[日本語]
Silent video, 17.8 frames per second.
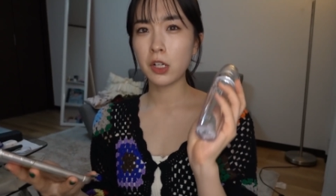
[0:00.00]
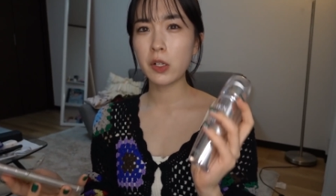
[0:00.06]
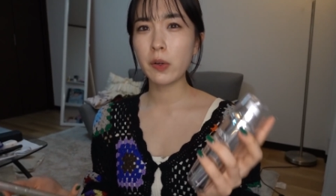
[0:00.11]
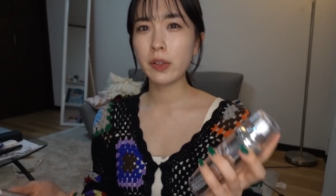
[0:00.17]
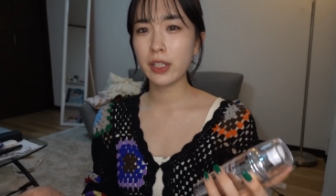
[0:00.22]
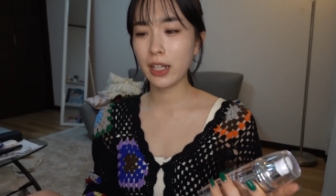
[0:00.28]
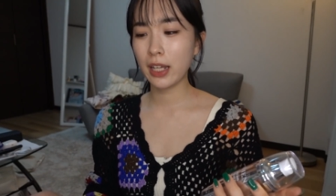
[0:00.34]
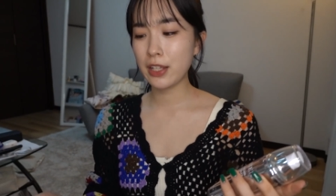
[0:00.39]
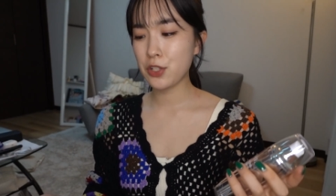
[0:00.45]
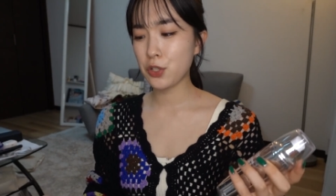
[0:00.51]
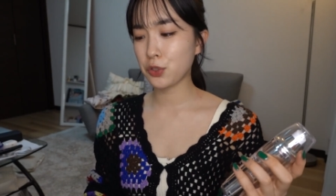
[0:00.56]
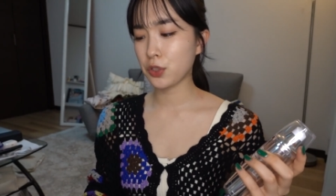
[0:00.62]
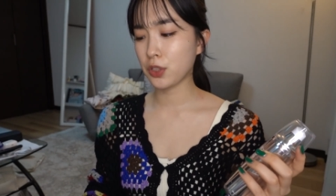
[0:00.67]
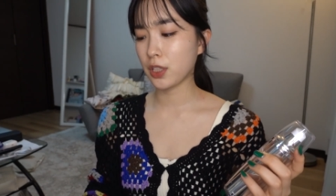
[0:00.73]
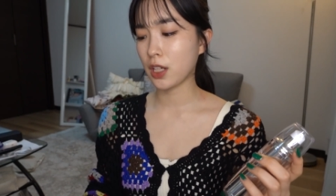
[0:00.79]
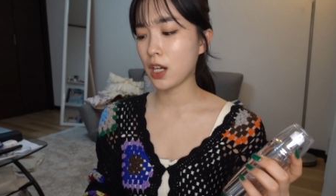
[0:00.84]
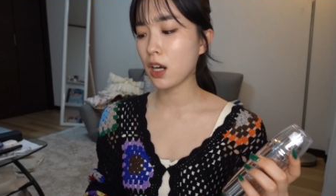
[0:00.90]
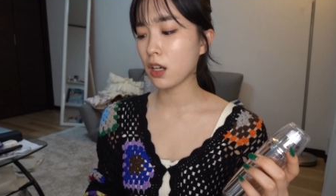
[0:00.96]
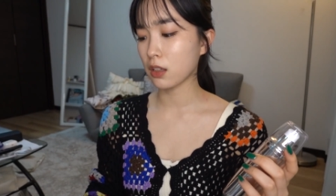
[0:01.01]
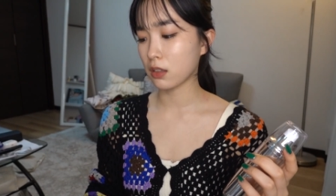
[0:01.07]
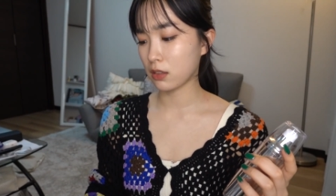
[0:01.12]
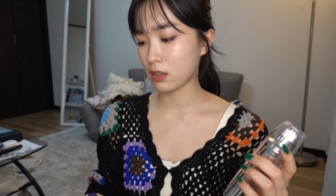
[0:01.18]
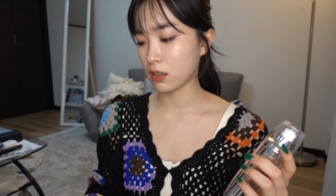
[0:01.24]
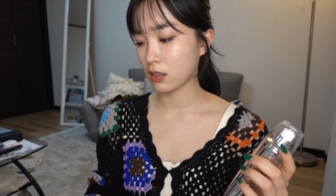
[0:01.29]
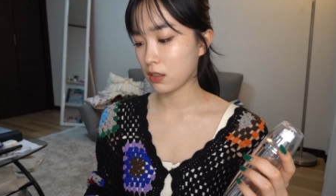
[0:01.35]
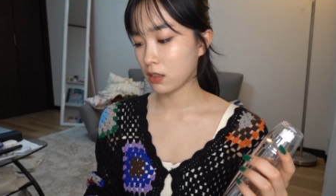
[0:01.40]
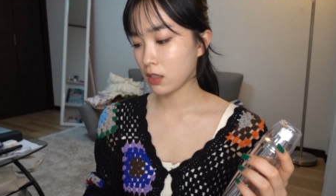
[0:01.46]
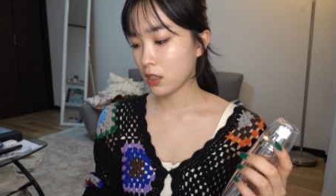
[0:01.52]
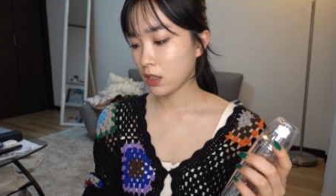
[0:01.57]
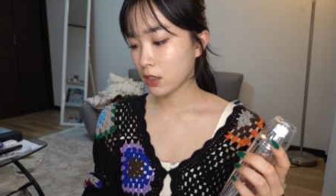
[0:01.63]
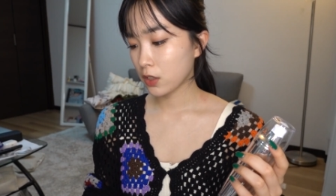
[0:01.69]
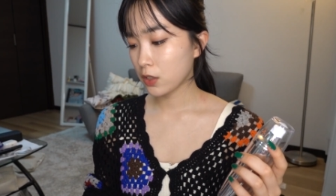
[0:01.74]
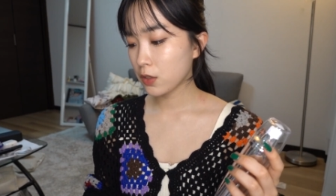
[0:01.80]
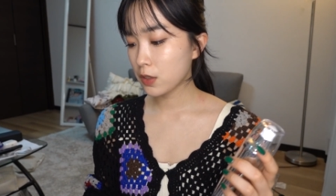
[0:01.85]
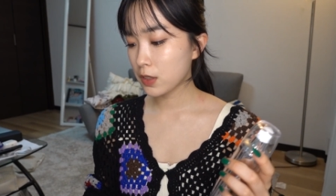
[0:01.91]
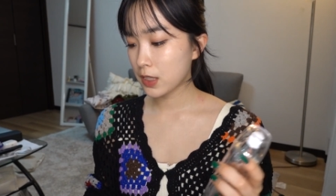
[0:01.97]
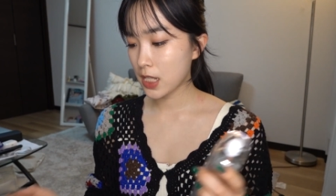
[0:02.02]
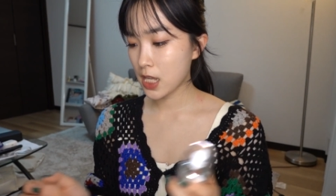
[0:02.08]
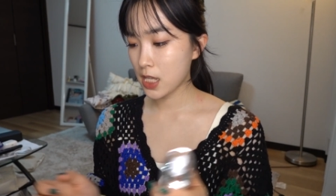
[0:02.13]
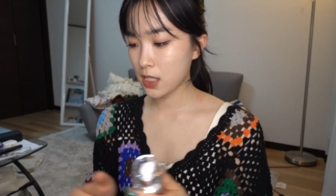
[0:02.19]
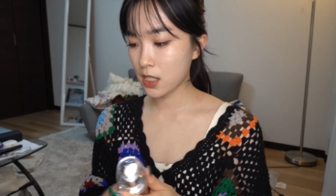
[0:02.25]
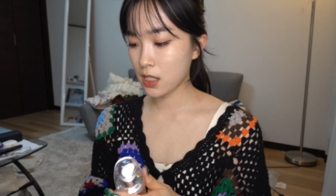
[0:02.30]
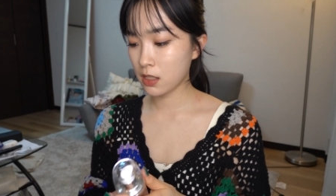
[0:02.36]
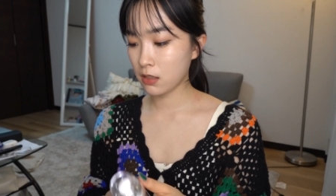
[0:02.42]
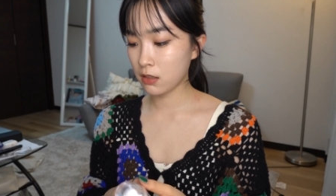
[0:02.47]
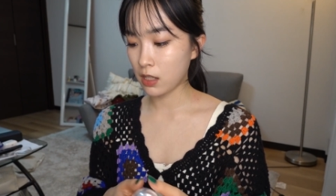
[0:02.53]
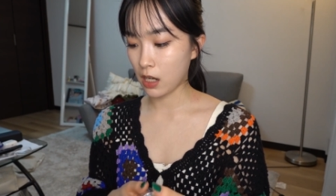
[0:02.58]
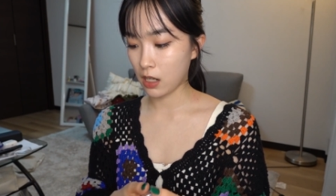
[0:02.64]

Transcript: これはね、ちょっと高かった。9000円ぐ